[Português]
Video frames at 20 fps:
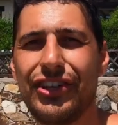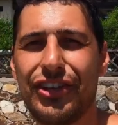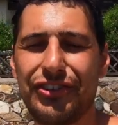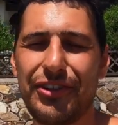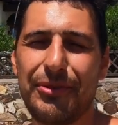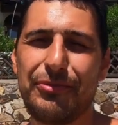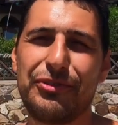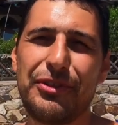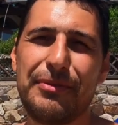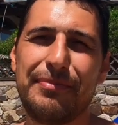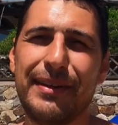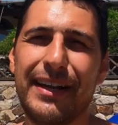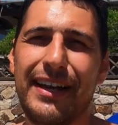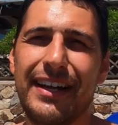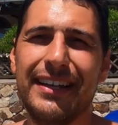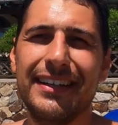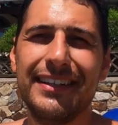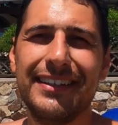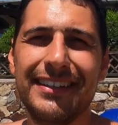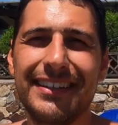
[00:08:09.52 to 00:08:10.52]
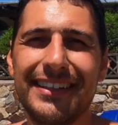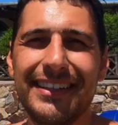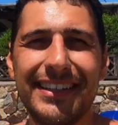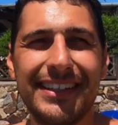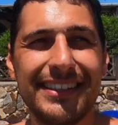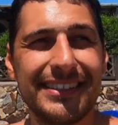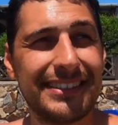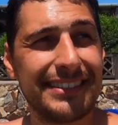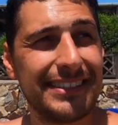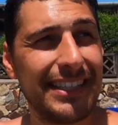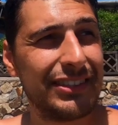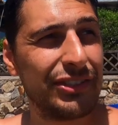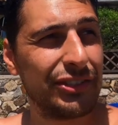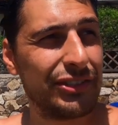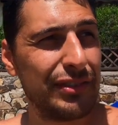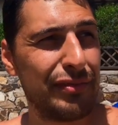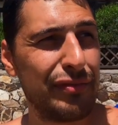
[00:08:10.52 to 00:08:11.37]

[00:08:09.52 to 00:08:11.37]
já estamos na praia. Entretanto,